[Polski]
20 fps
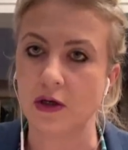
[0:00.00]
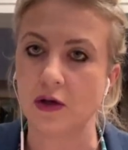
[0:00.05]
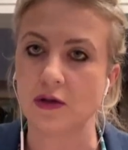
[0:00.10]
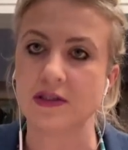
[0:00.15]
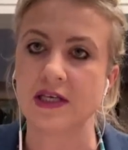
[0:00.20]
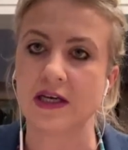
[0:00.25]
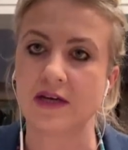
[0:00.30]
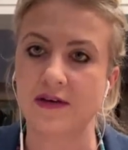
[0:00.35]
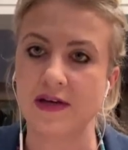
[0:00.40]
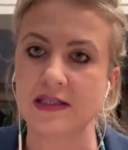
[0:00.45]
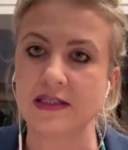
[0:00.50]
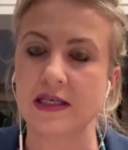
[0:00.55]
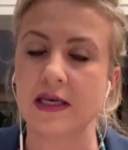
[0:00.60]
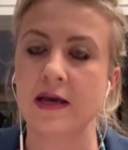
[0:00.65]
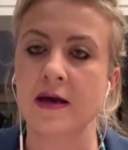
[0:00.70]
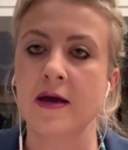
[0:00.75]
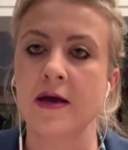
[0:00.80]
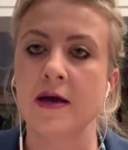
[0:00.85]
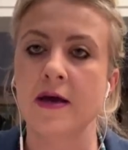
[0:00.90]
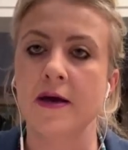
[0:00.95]

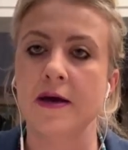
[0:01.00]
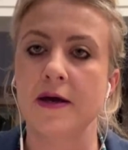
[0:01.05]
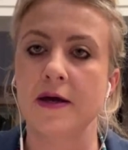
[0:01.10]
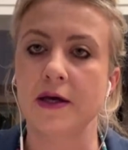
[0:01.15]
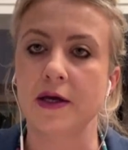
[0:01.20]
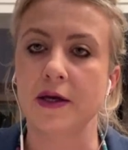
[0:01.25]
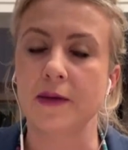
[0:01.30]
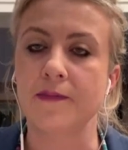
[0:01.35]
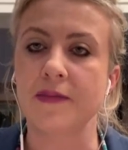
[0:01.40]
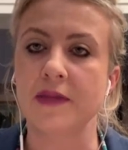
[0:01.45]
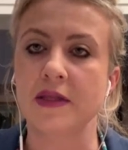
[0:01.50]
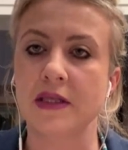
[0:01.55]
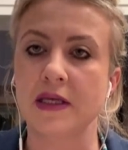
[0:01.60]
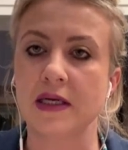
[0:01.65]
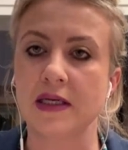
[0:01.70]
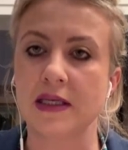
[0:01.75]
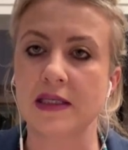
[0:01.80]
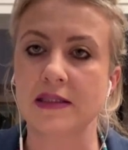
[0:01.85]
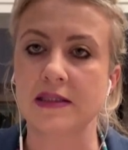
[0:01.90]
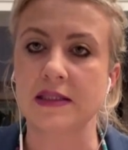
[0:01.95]
konsekwencji e,
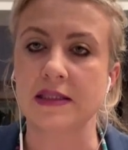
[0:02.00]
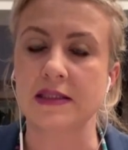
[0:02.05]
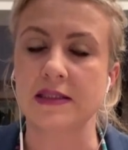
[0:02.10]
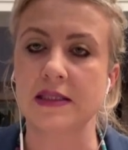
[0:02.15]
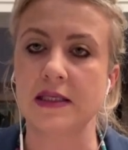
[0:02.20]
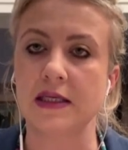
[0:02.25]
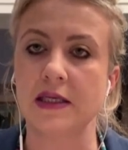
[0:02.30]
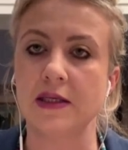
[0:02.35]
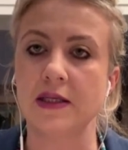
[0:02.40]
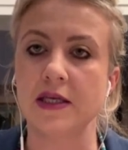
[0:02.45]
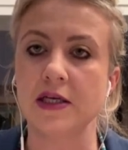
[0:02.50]
tych decyzji.